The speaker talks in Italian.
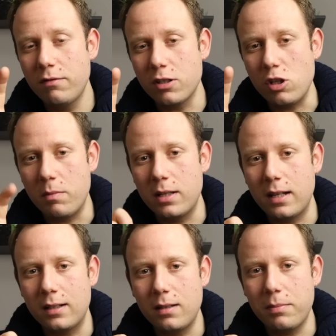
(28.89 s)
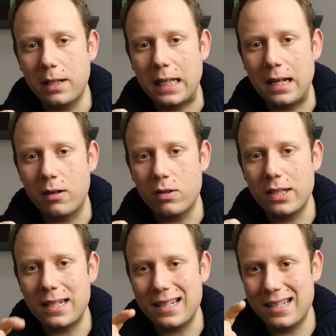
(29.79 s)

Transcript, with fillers: Facciamo intanto partire la nostra